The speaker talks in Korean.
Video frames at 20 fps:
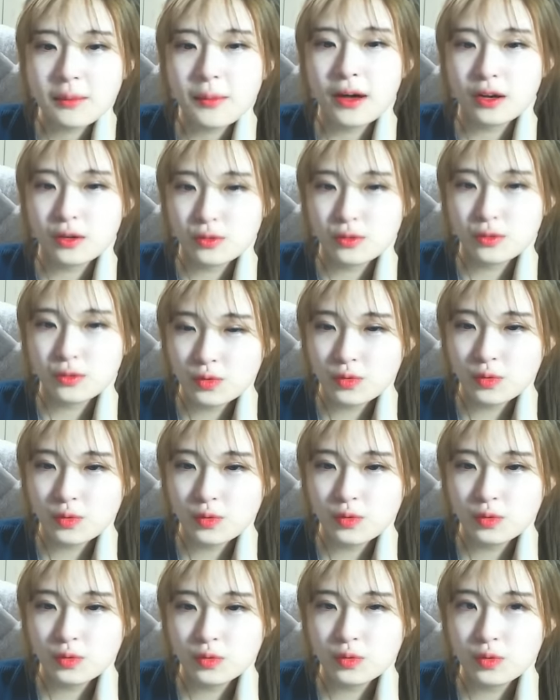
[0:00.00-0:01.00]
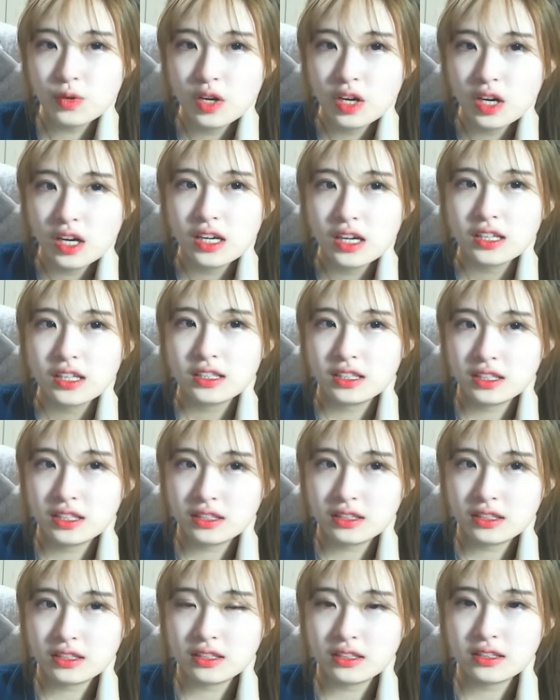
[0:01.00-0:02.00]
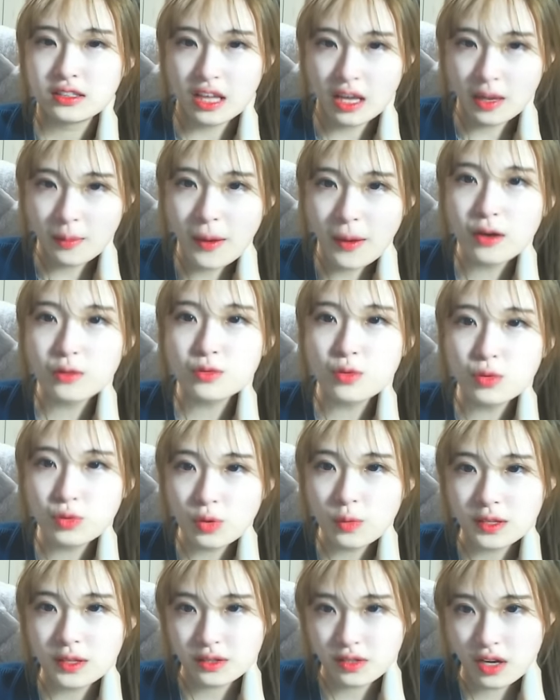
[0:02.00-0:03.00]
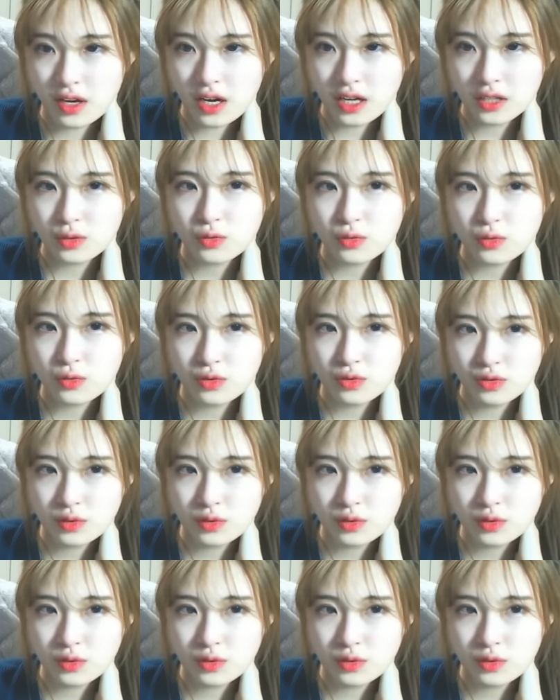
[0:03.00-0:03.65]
방송 내 방송도 마찬가지고